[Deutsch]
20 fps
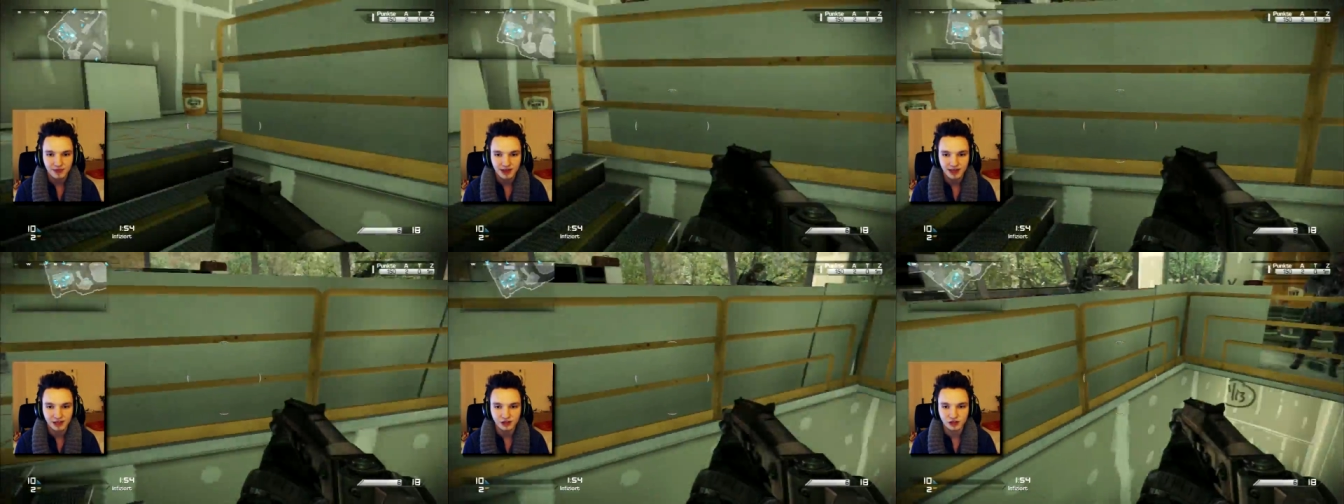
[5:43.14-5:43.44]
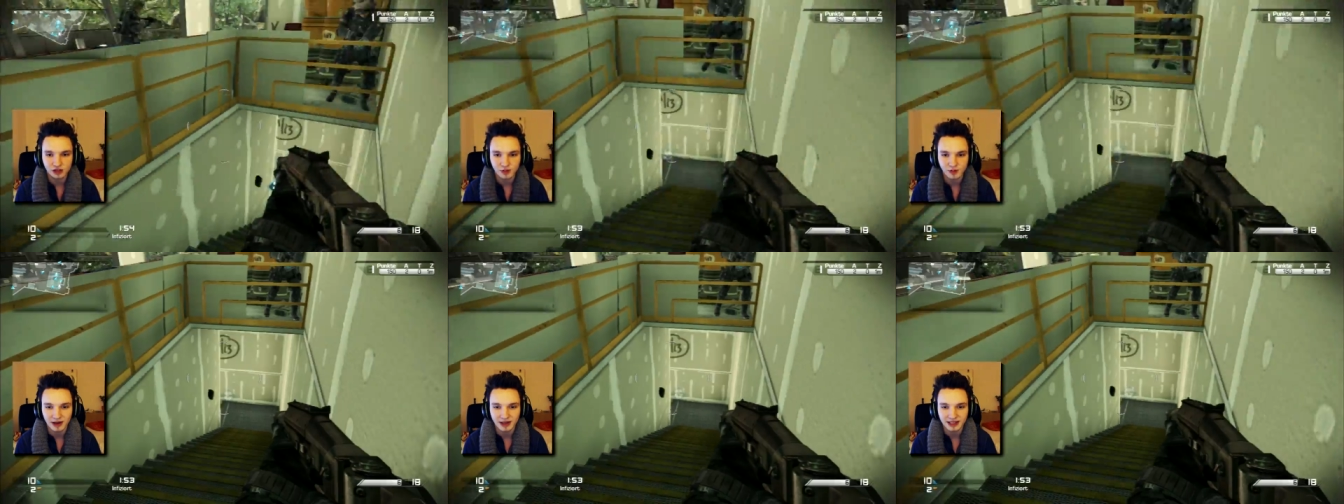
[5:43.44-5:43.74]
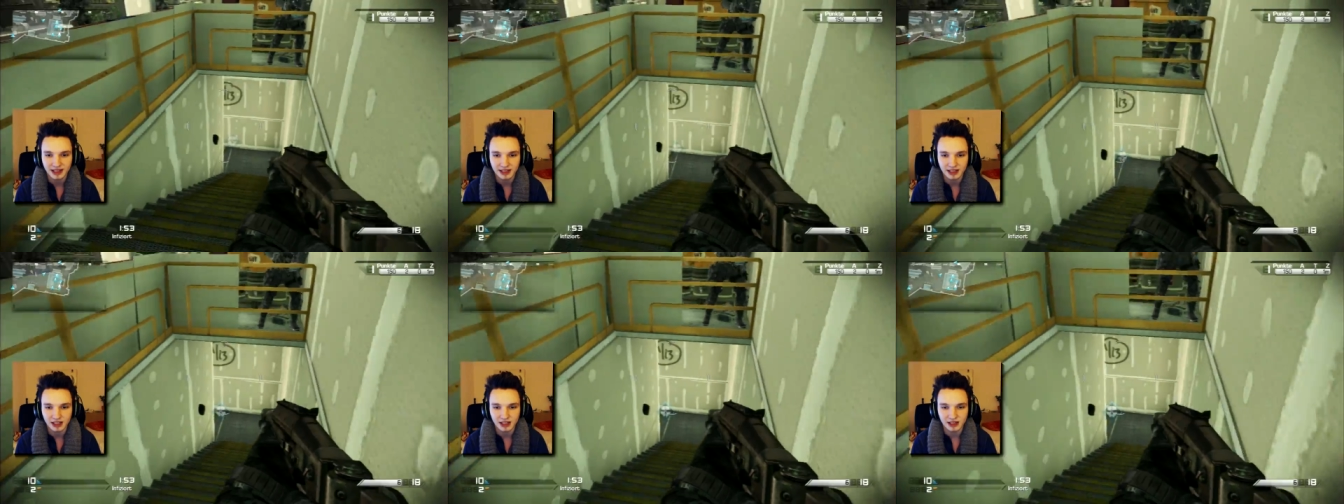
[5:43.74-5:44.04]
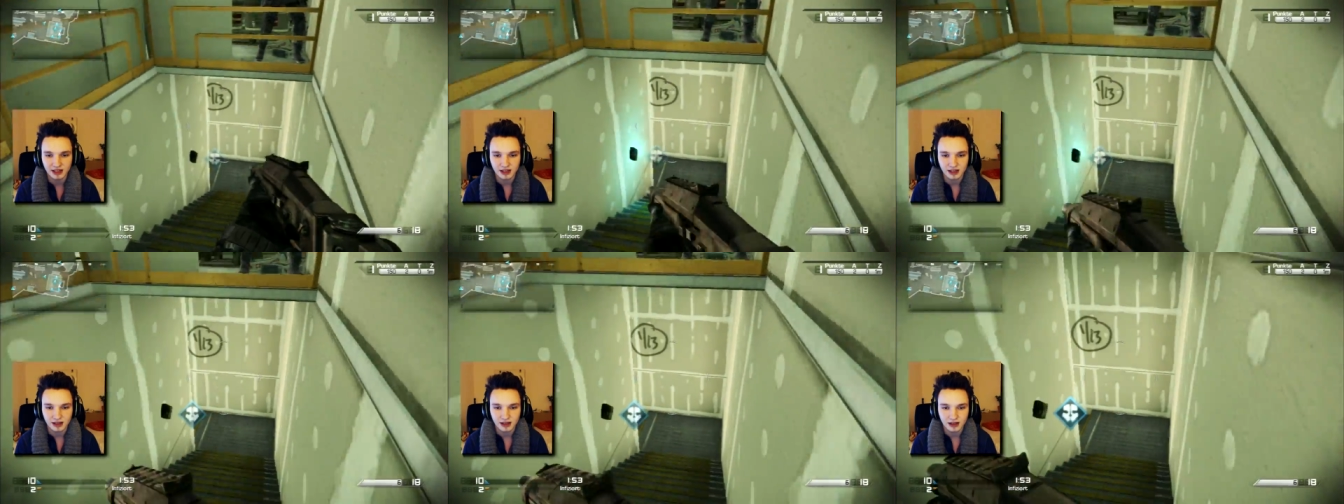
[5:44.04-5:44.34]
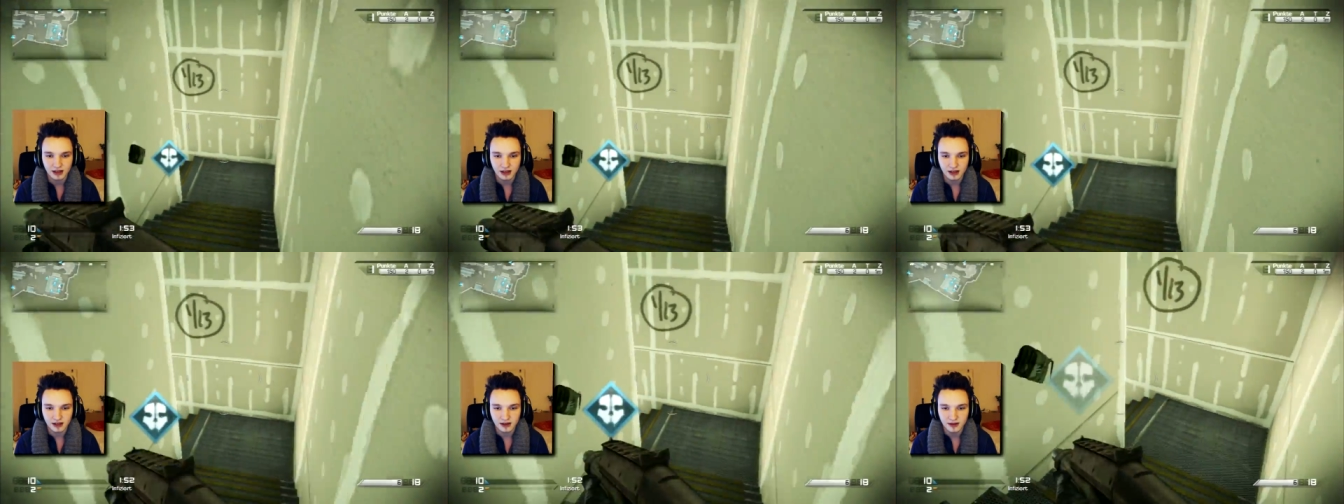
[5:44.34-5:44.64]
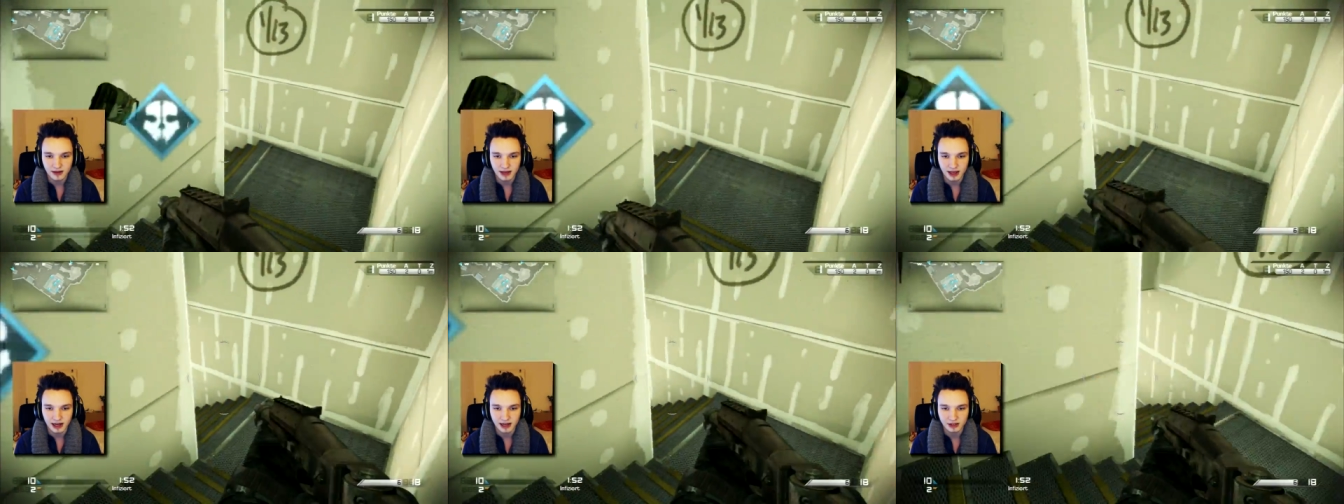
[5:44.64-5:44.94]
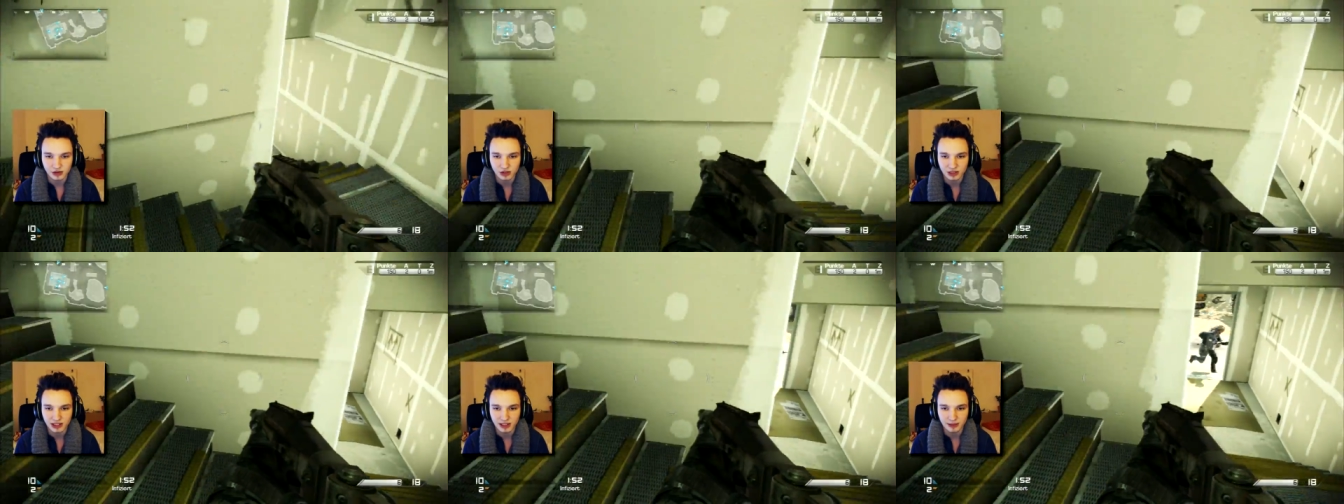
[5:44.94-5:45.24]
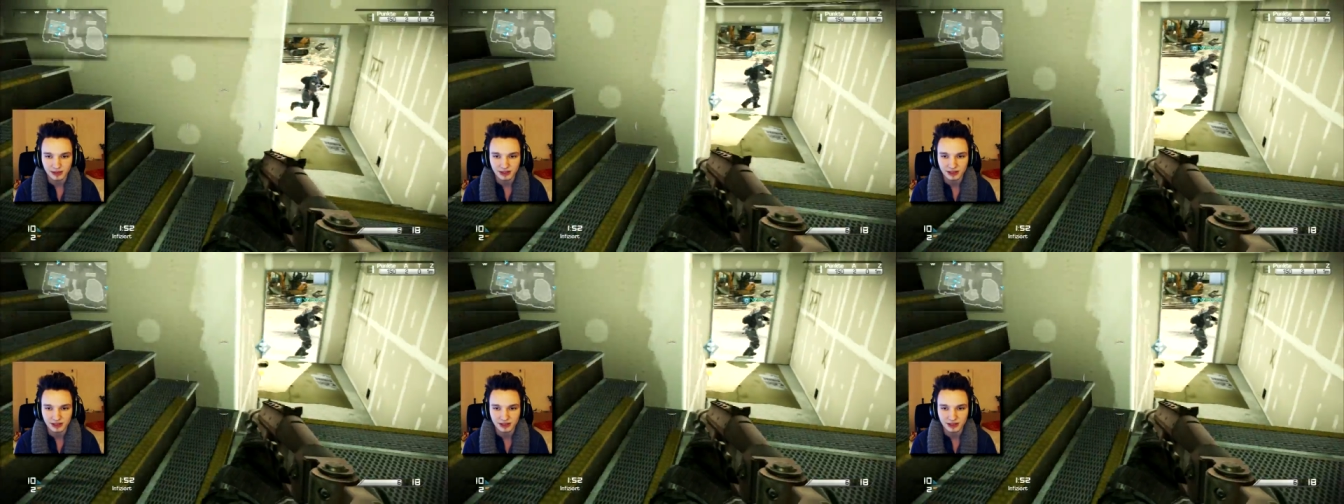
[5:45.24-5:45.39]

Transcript: Lass uns mal hier an der... Ja, lass uns hier ein